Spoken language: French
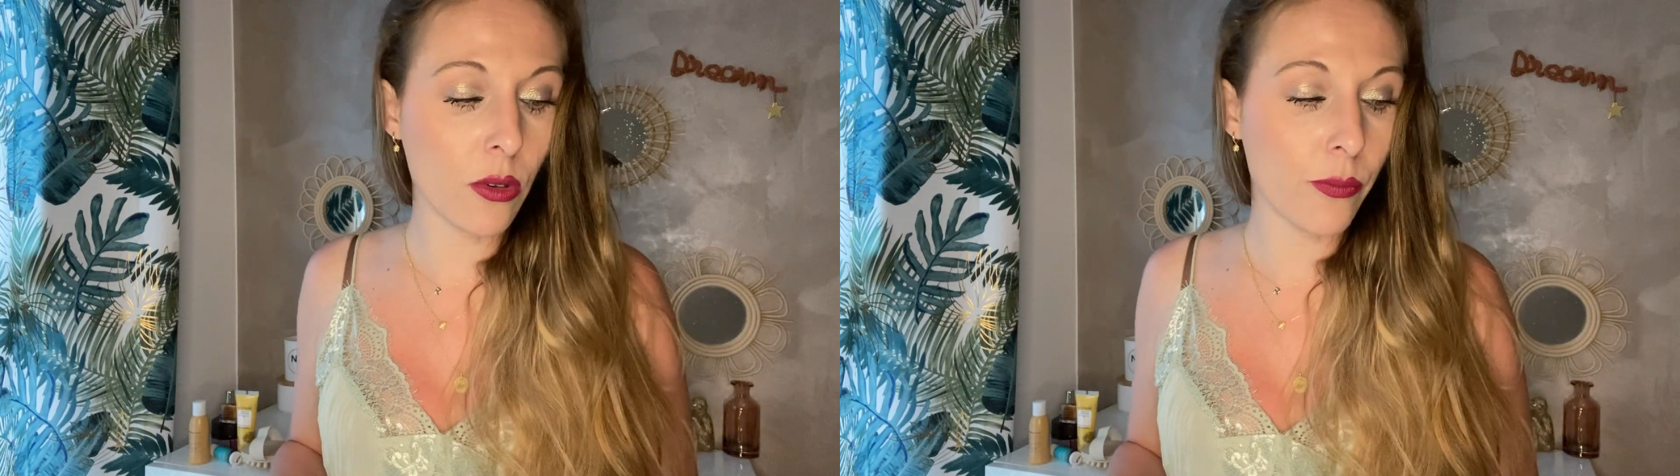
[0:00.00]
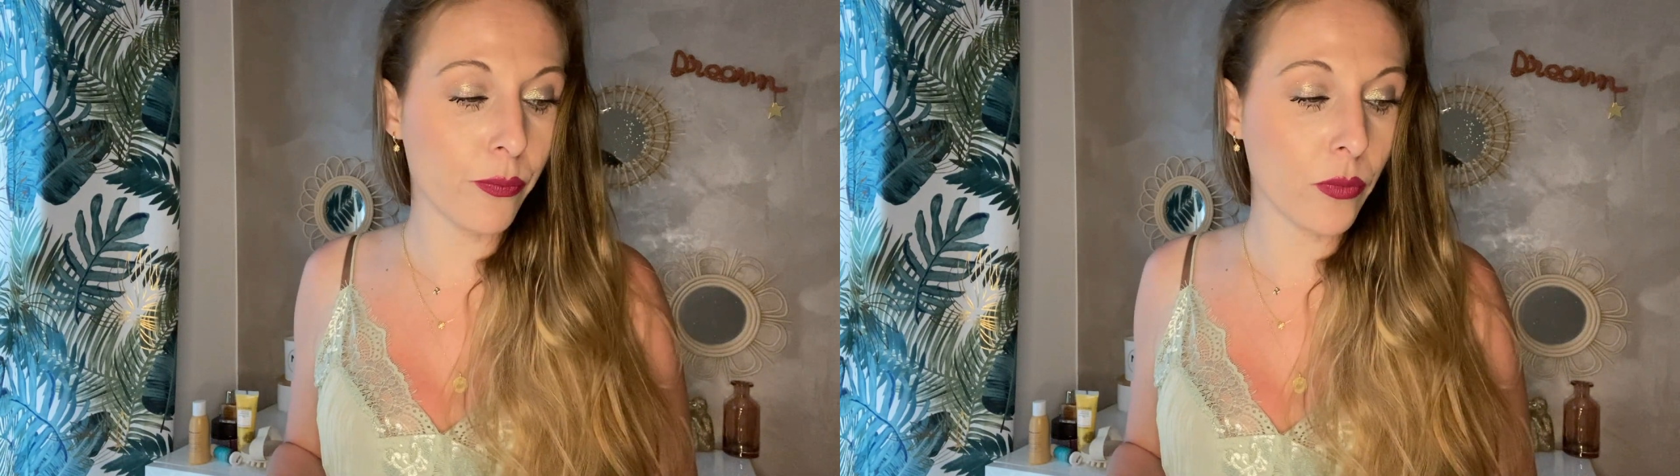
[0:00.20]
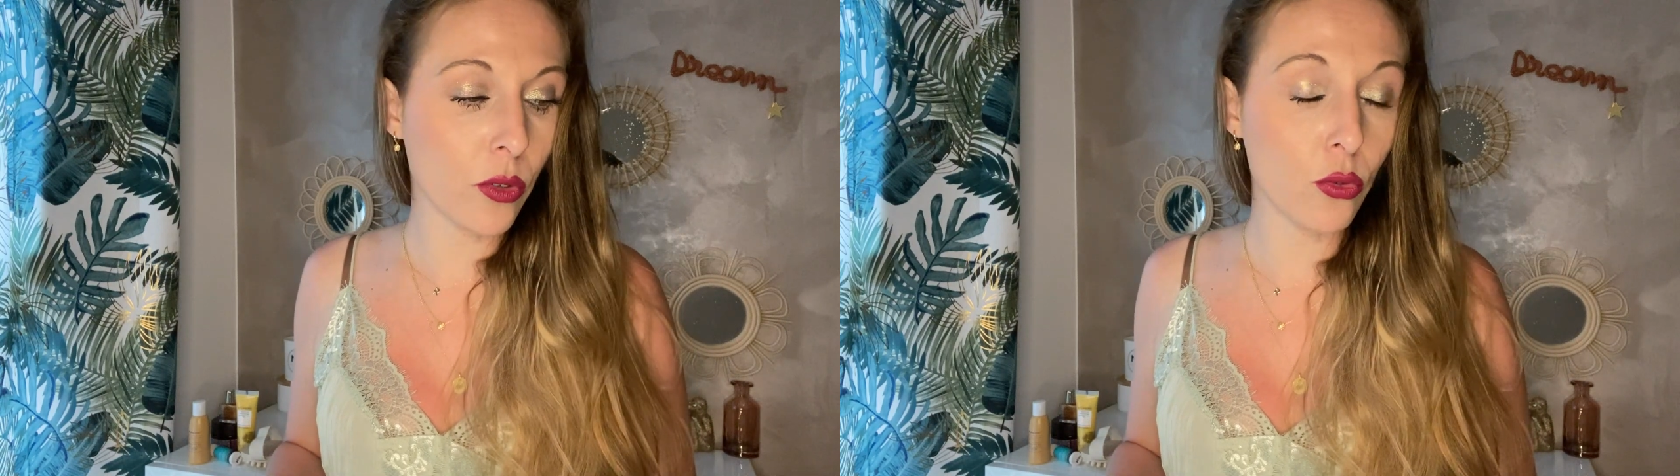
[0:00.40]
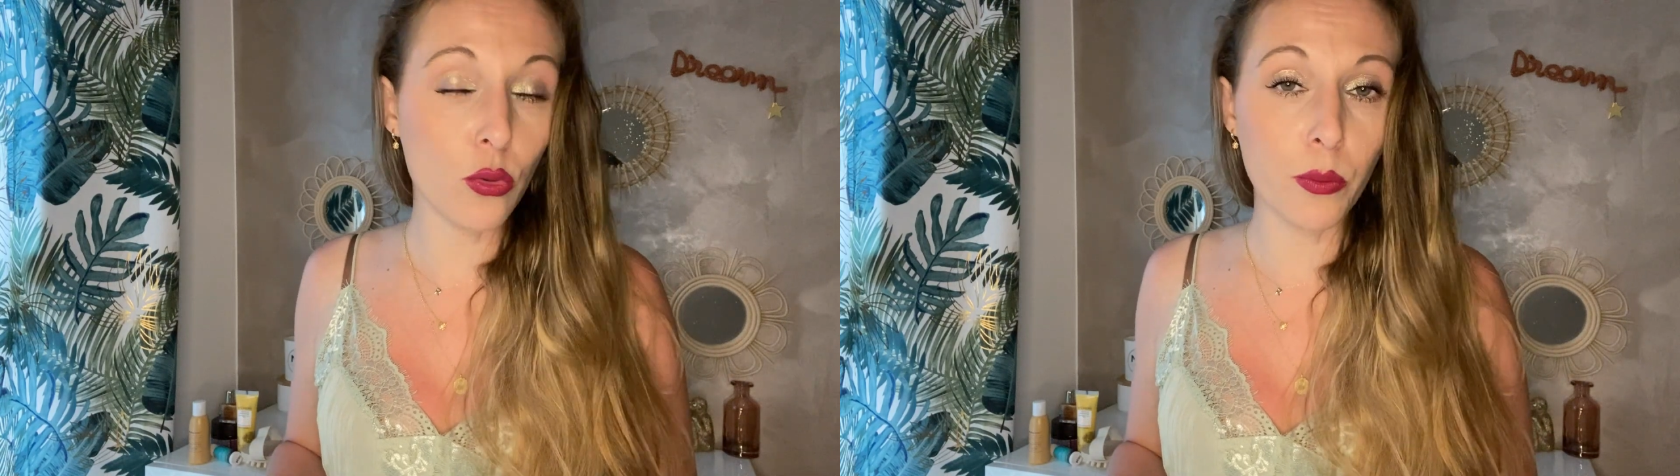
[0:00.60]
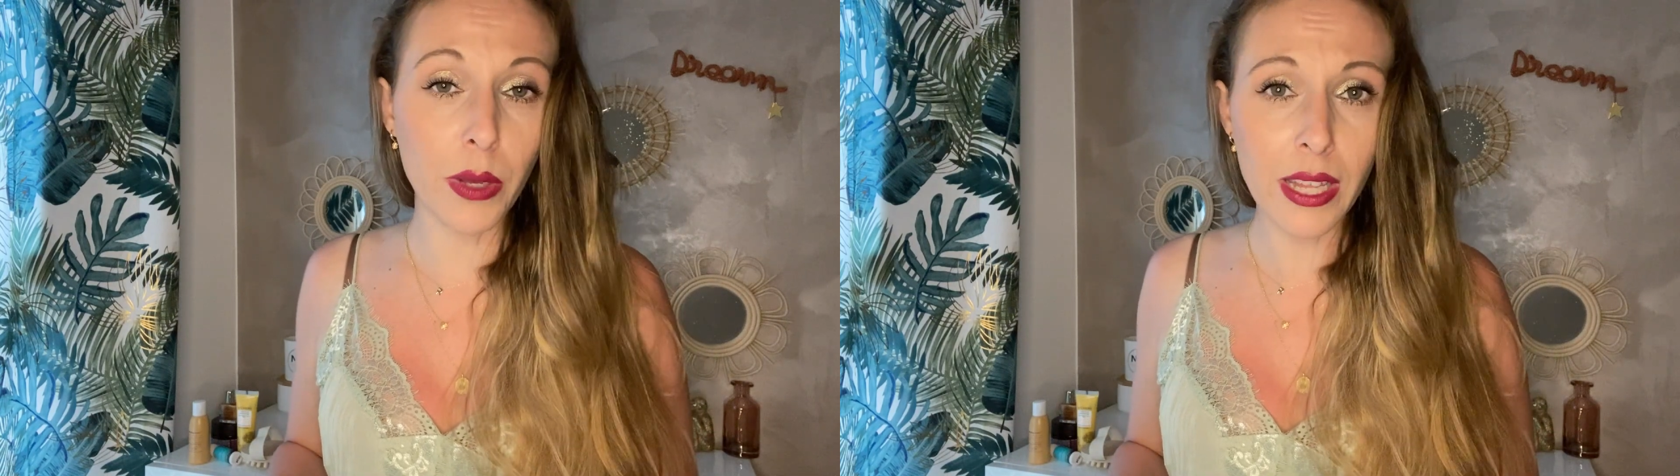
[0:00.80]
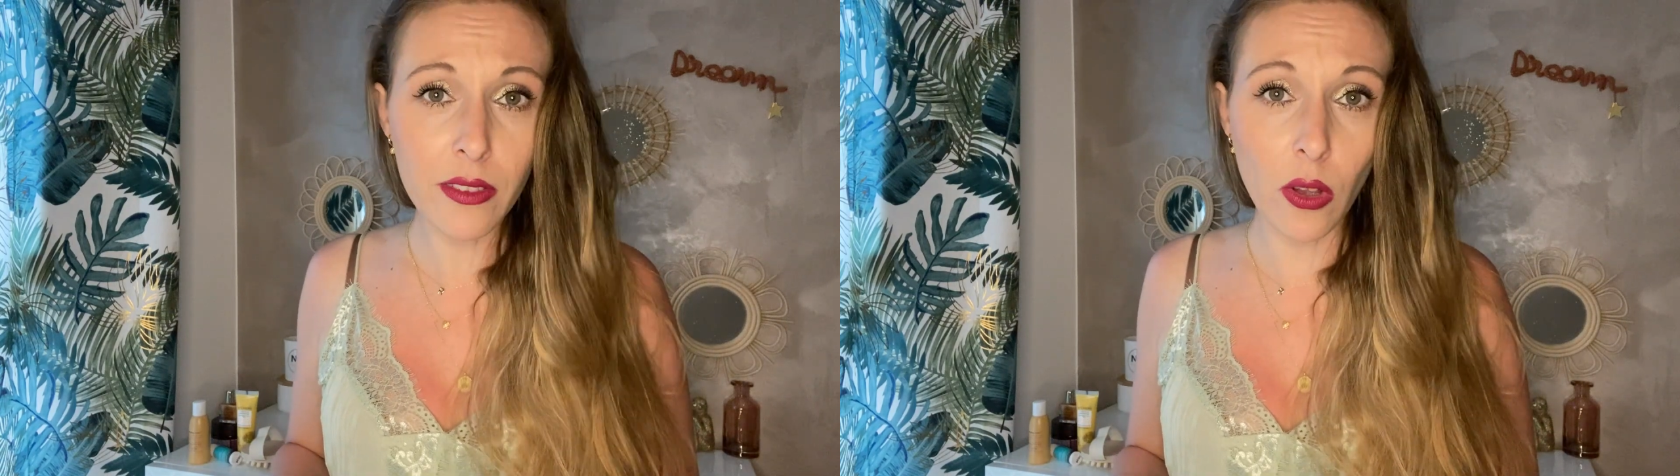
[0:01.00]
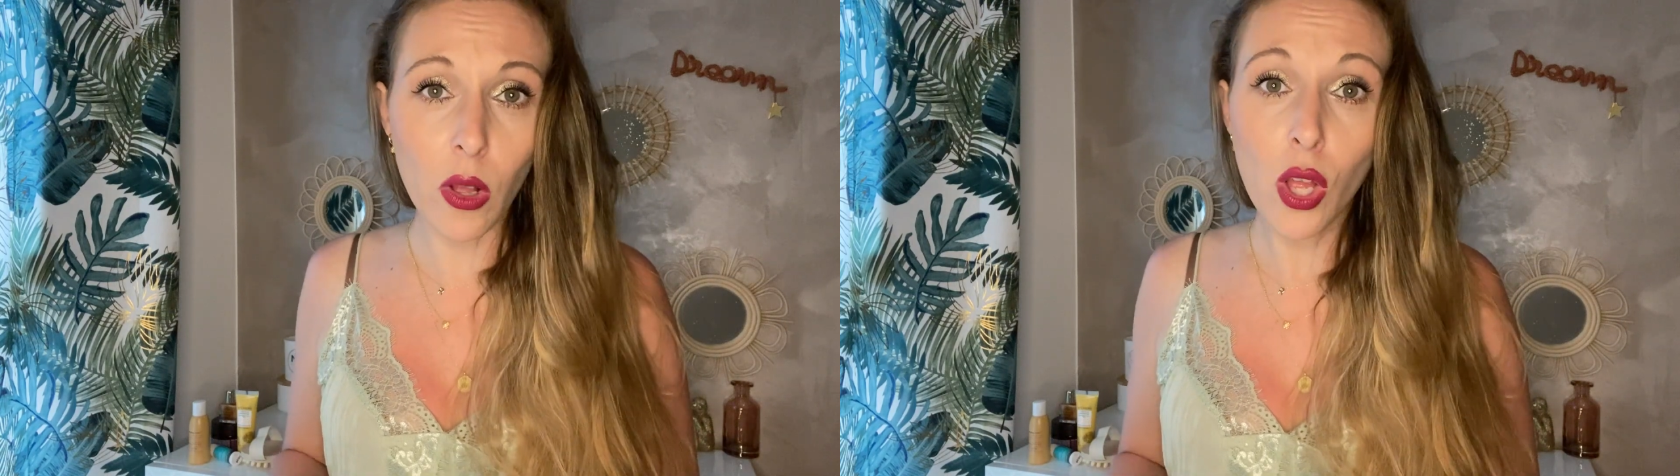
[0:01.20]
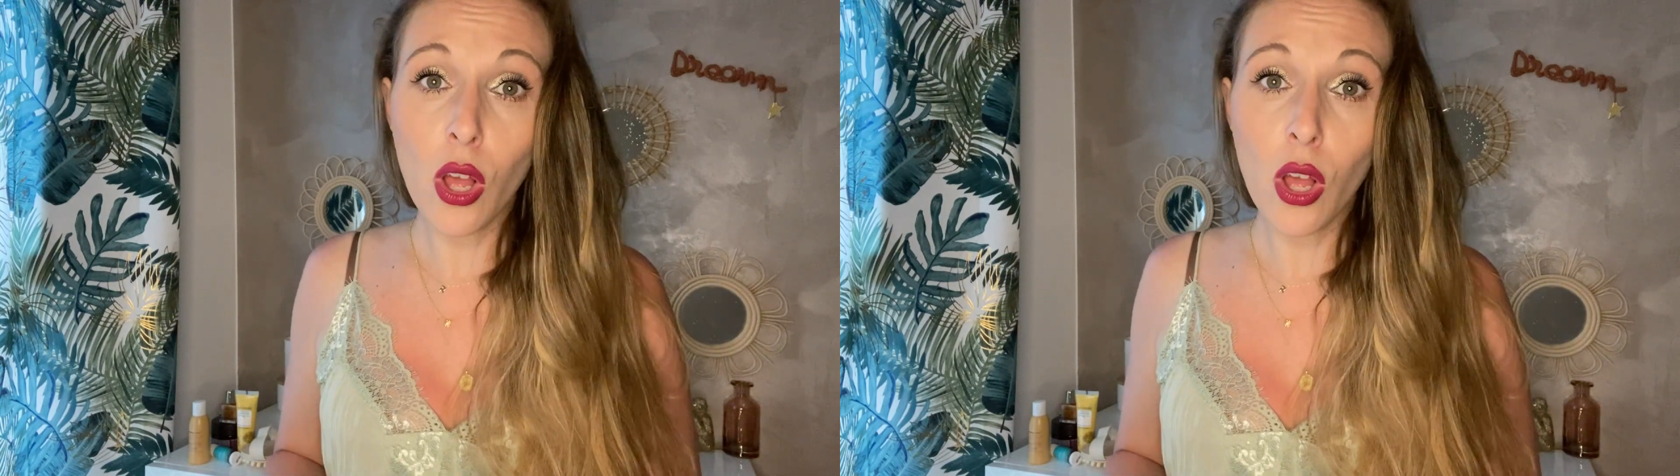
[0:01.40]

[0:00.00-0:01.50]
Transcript: hum, du printemps,